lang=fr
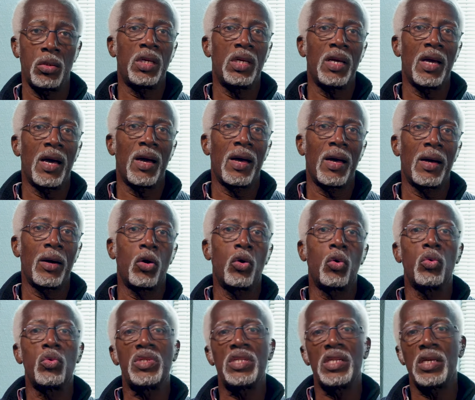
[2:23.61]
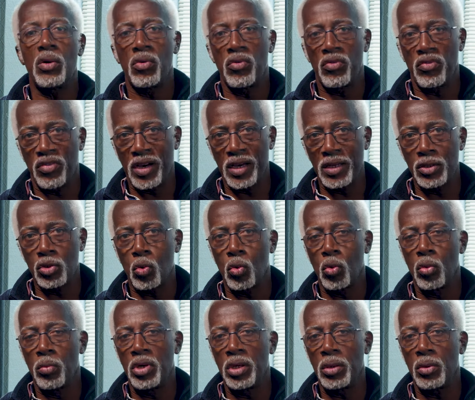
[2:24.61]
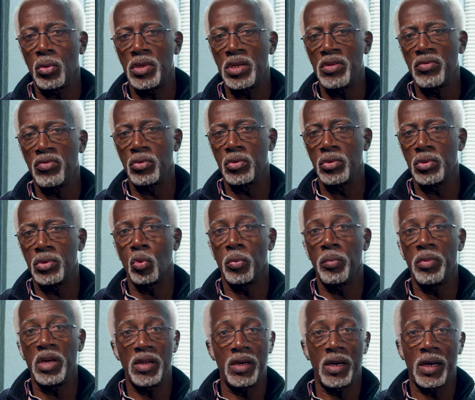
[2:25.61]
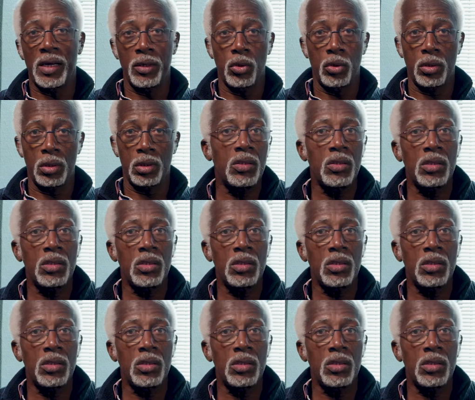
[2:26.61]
ce qui a causé un vrai trouble au niveau du groupe Bernard Ayop.